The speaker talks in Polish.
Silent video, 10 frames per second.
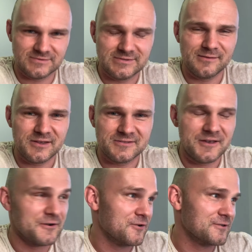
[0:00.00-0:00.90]
Tym jest
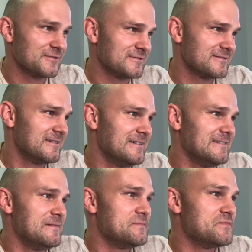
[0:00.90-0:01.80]
jej ogród.
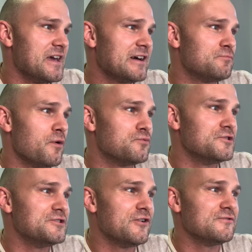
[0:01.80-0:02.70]
Niech
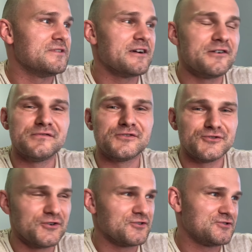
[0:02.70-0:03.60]
popłyną jego
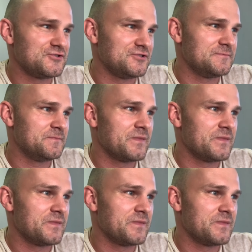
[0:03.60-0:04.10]
wonności.